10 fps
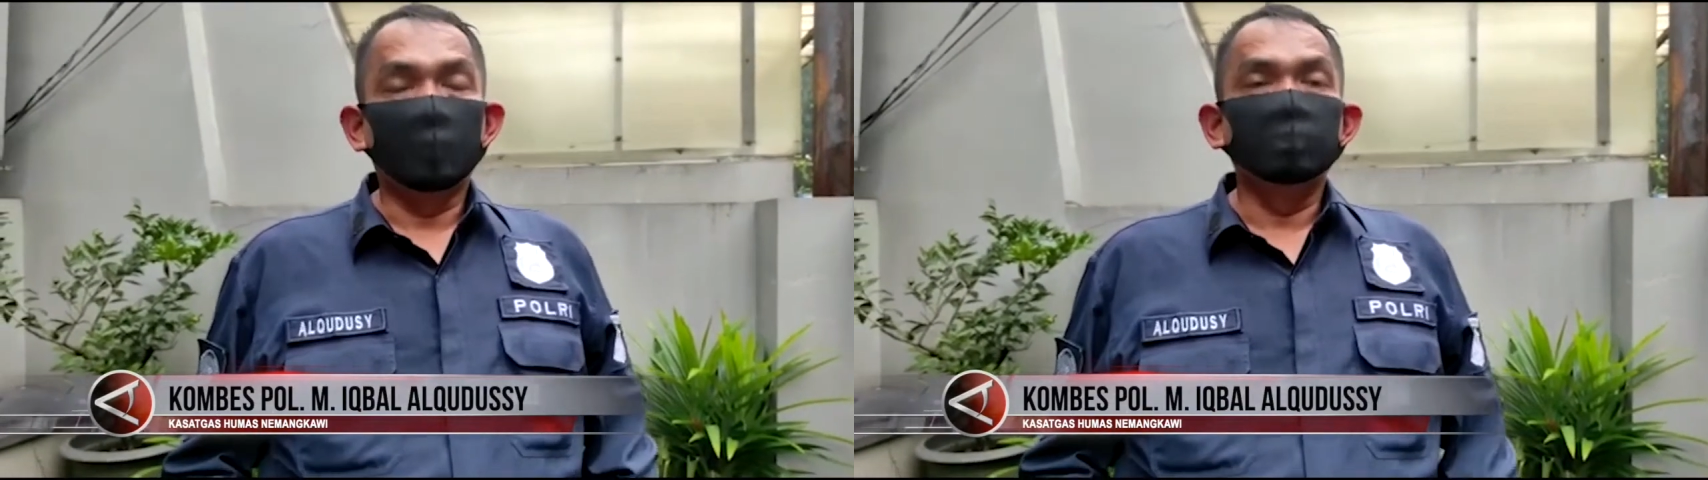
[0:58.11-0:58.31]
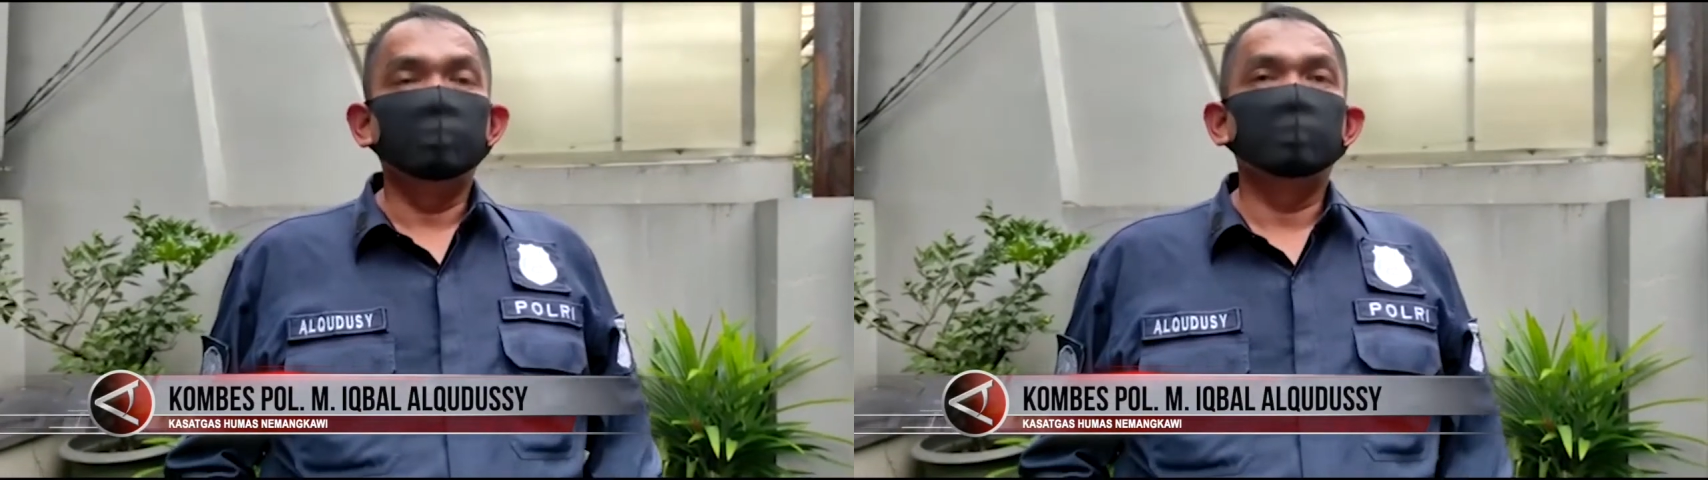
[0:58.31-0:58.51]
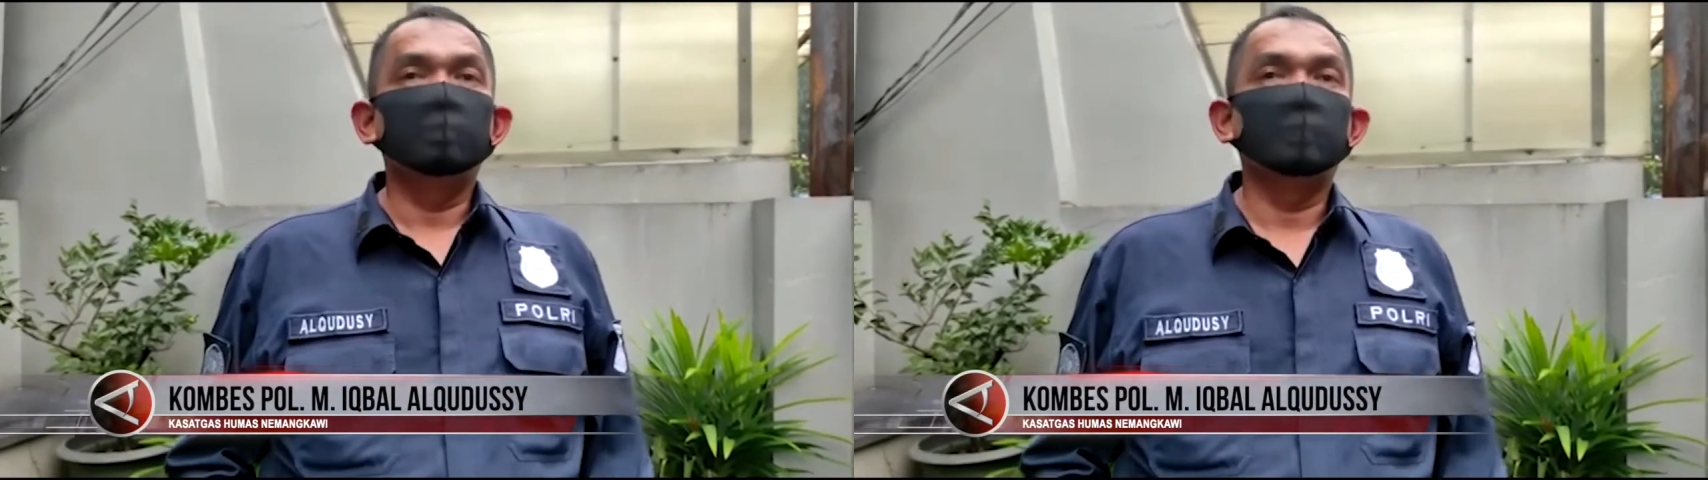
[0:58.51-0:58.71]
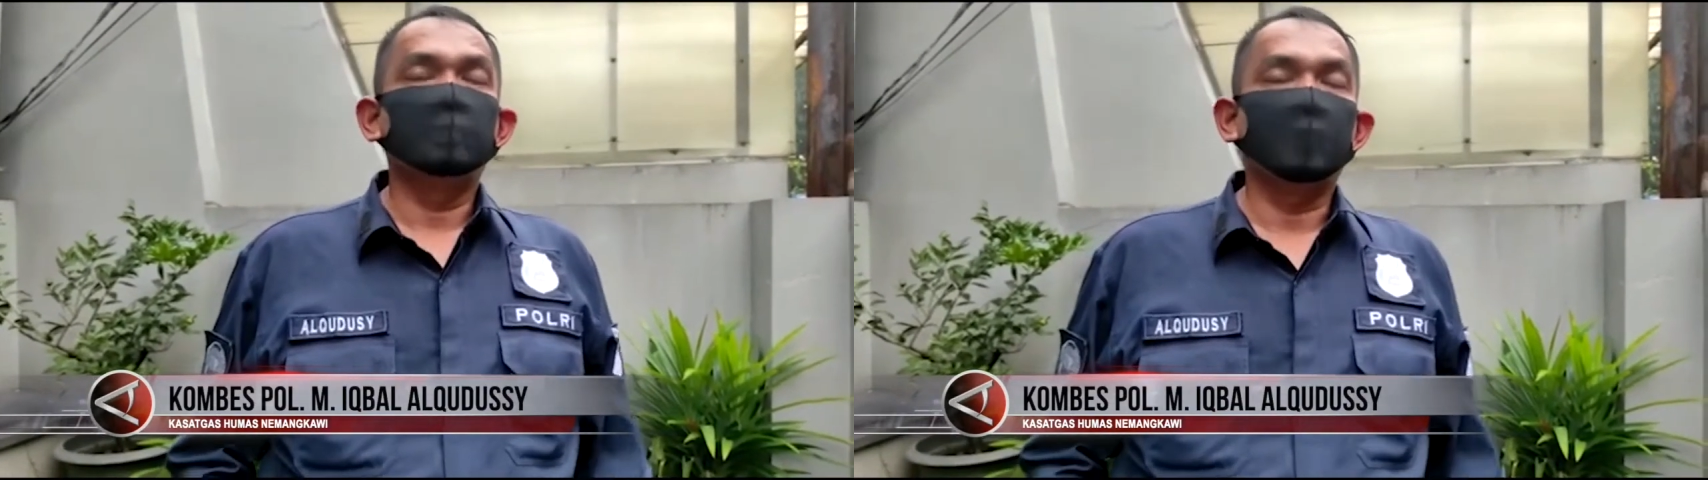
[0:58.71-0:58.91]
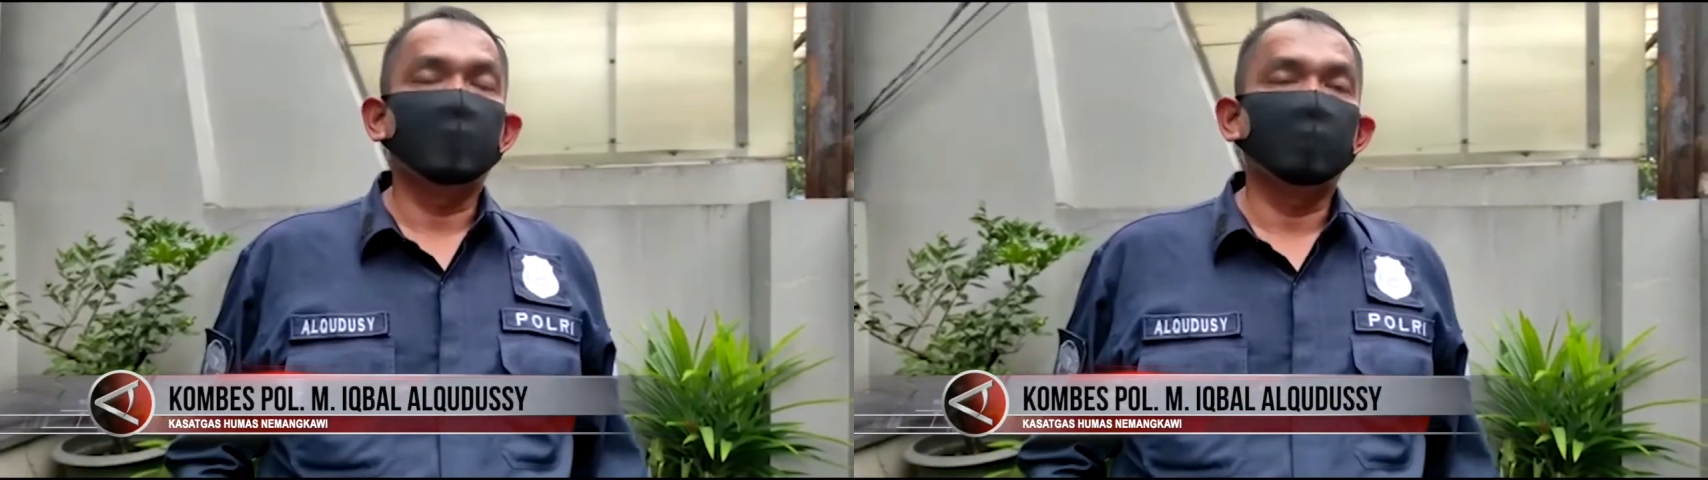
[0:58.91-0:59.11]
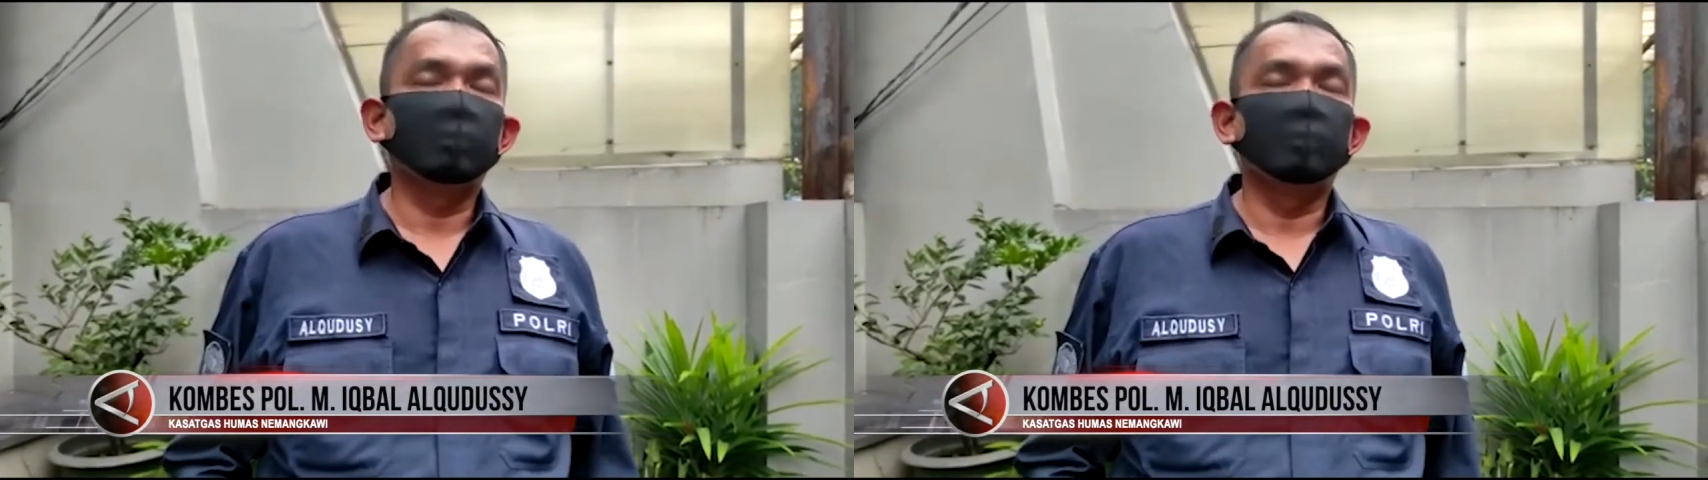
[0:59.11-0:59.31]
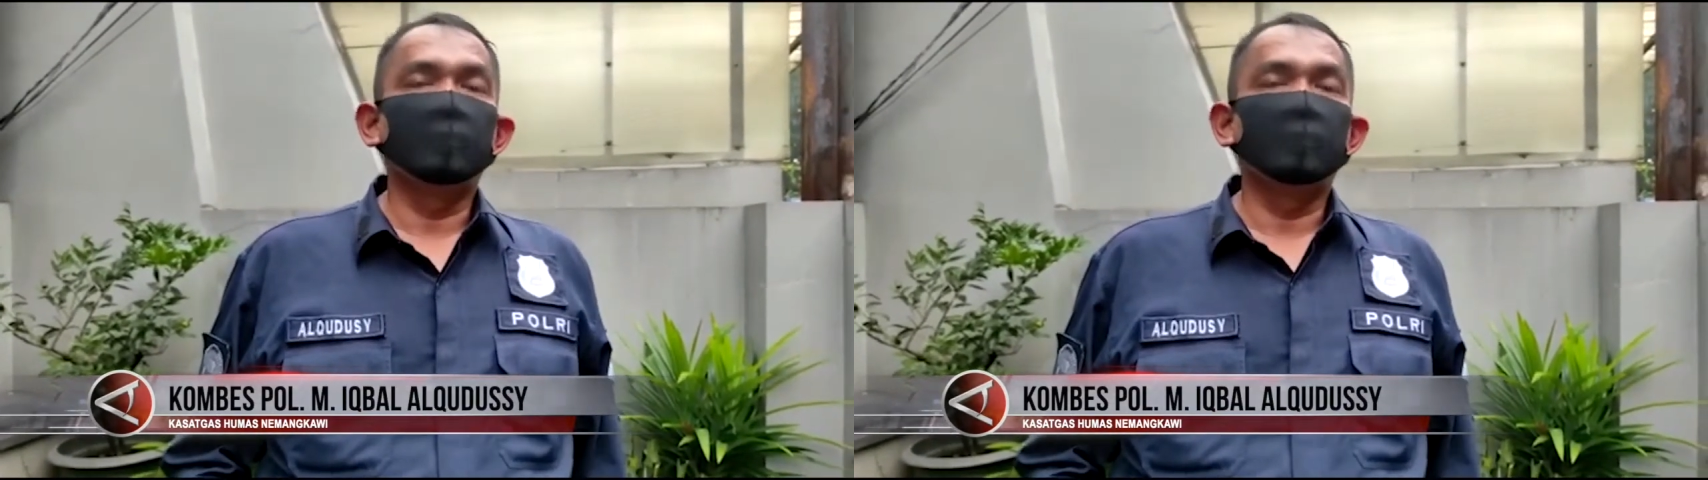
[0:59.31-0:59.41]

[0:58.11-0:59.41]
hukum terhadap